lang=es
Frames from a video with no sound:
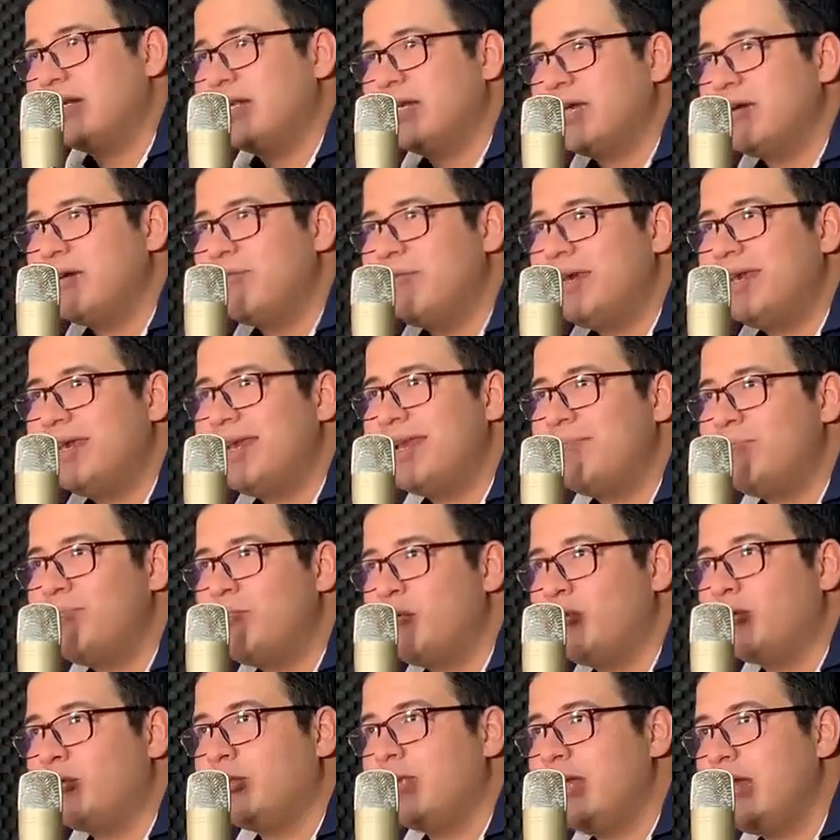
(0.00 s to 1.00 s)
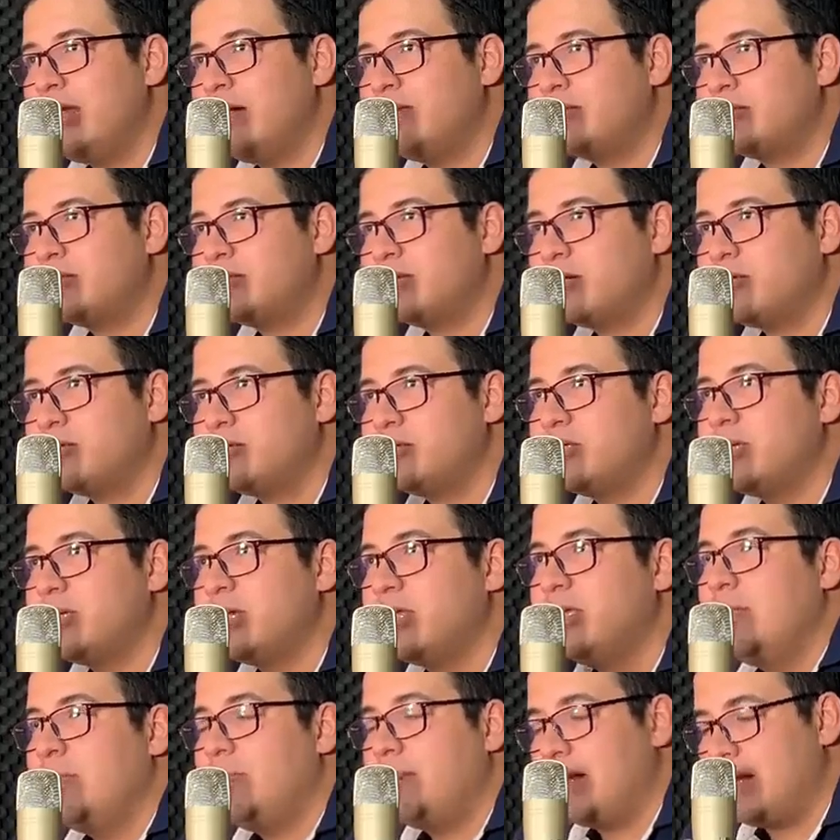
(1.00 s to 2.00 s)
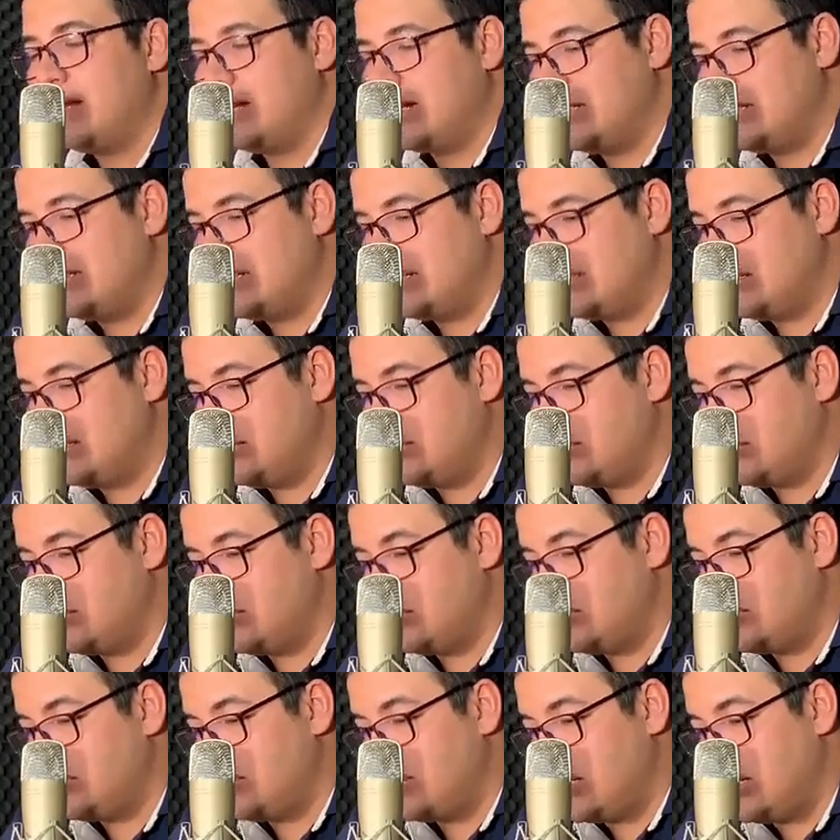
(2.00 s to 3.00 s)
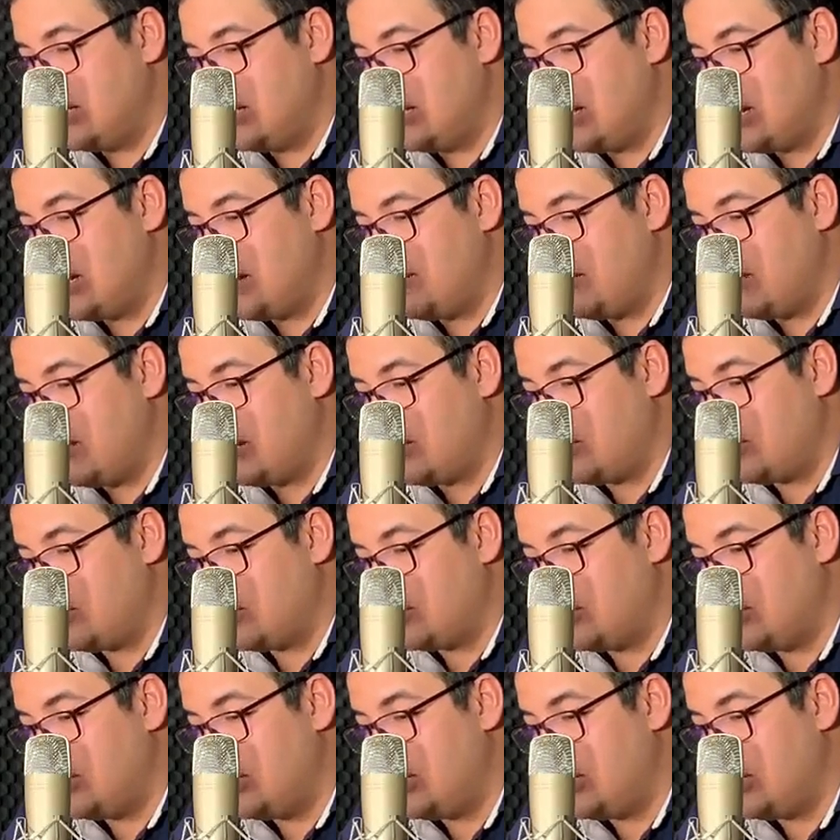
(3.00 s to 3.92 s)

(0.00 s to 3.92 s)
¿De qué manera podríamos negociar para que esta situación saliera mejor?